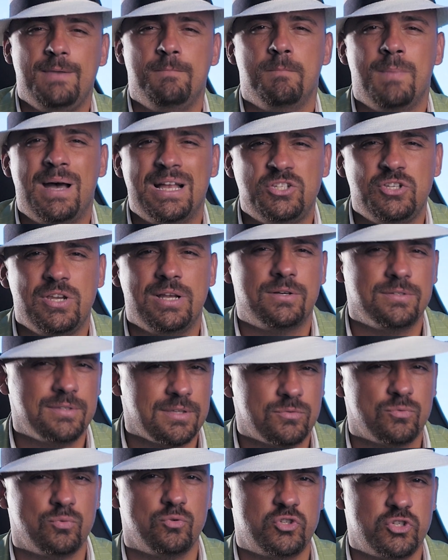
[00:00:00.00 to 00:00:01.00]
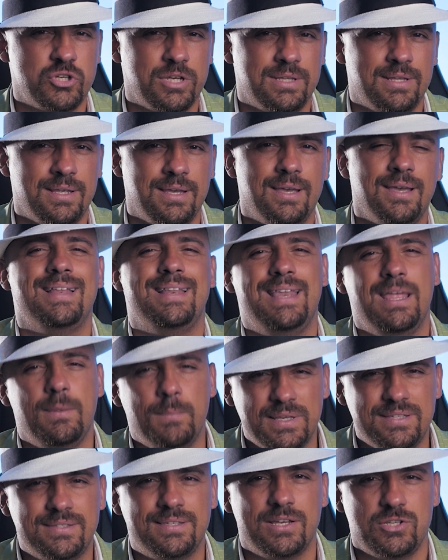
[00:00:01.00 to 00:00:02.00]
immagina cosa succede nei
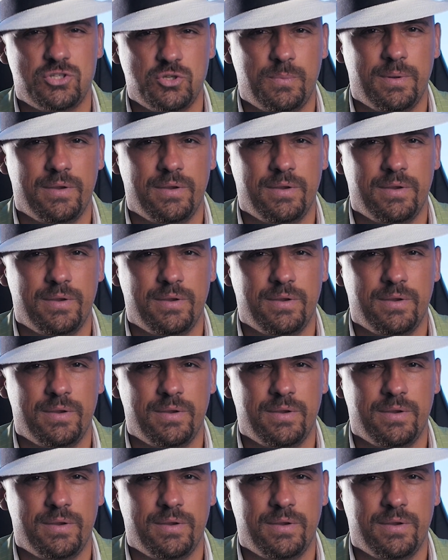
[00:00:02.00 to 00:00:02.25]
messaggi